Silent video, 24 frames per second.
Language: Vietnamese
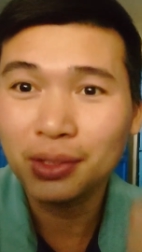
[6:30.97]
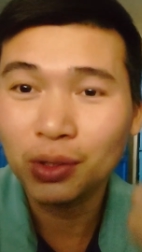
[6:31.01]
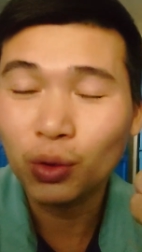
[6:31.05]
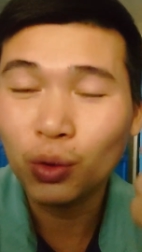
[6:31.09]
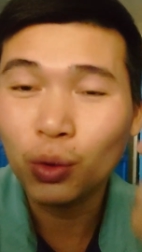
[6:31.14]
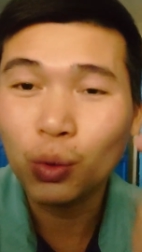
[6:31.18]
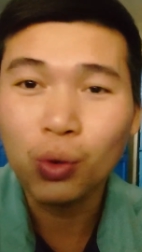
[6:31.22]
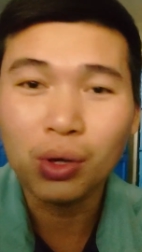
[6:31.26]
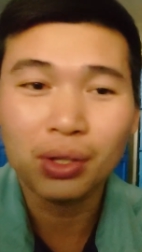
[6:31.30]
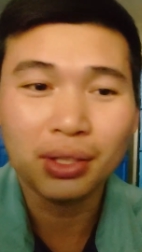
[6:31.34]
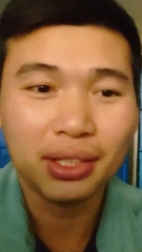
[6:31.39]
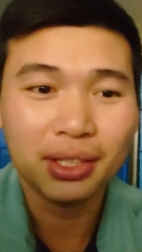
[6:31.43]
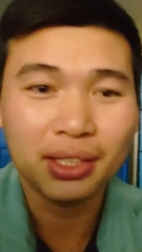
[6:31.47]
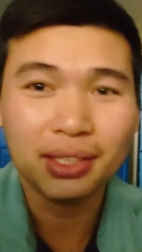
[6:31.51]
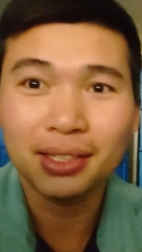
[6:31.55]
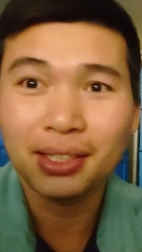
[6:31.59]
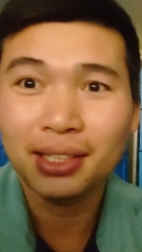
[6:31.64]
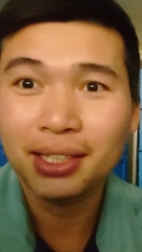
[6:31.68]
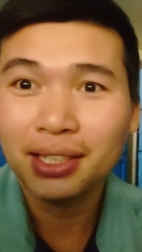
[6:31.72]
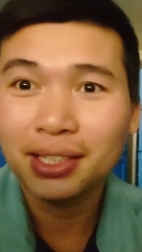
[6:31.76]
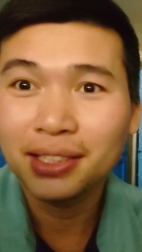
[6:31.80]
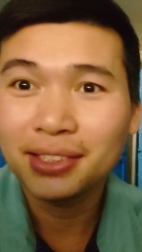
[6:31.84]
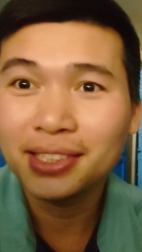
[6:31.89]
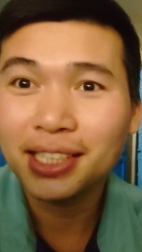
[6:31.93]
nấu uống này
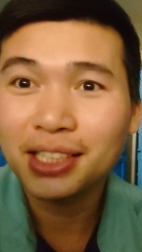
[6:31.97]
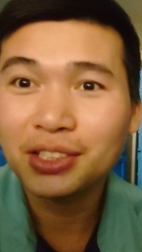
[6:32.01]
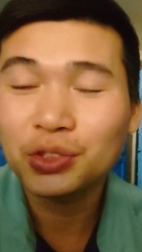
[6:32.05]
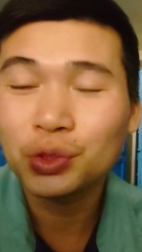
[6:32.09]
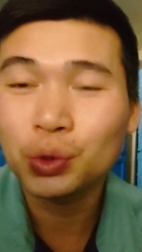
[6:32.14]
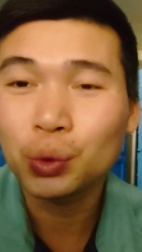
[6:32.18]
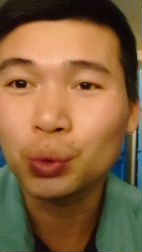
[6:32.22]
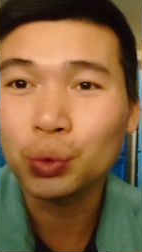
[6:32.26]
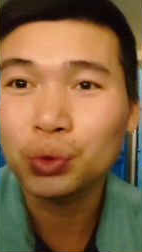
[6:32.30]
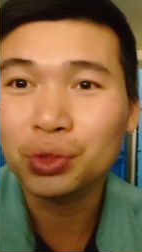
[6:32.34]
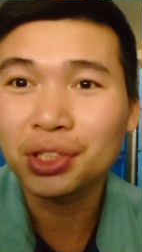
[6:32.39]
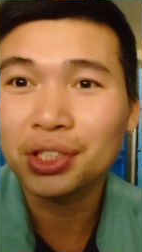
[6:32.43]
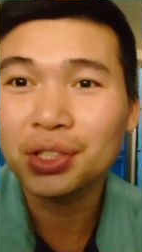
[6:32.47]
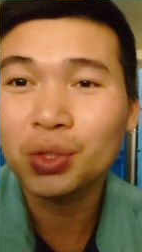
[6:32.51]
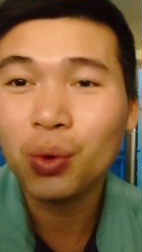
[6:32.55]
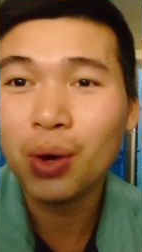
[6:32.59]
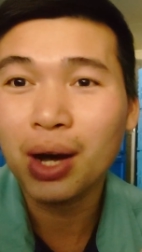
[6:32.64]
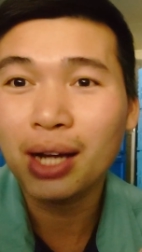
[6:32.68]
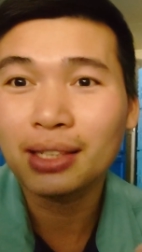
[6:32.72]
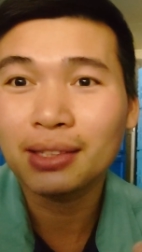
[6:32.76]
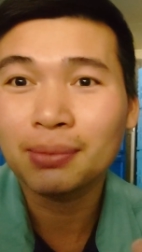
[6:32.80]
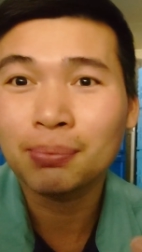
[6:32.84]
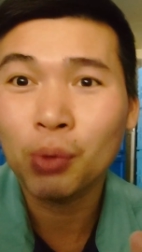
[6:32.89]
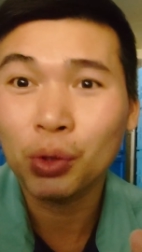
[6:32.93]
giặt dù sinh
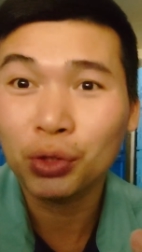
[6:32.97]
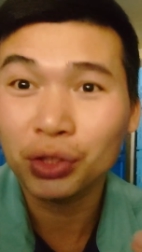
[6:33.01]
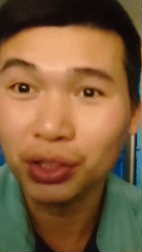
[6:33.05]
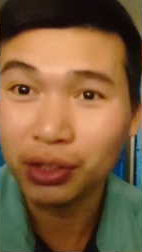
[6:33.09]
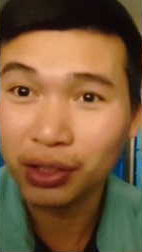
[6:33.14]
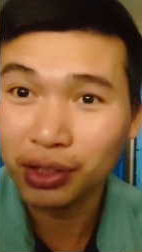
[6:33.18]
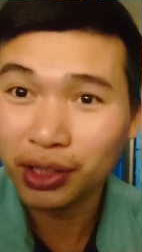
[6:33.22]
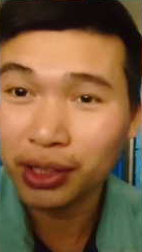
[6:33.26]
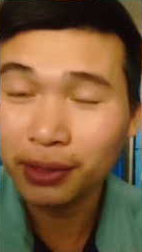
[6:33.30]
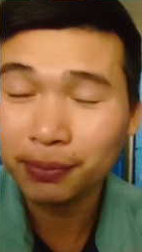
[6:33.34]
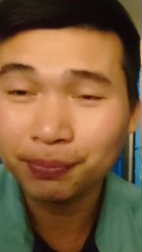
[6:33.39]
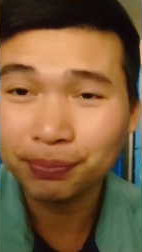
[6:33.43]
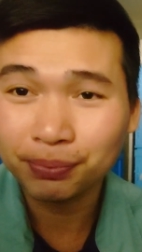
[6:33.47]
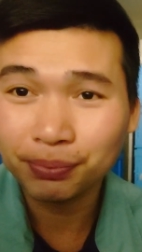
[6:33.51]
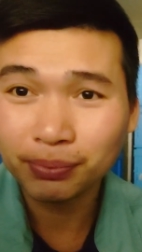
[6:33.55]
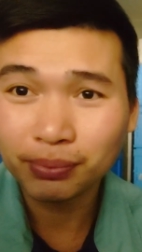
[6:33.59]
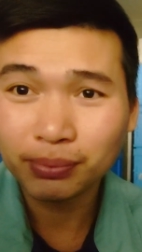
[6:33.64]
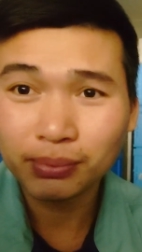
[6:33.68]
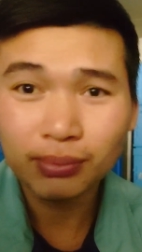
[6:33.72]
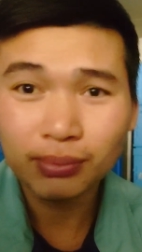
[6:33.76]
hoạt mọi thứ này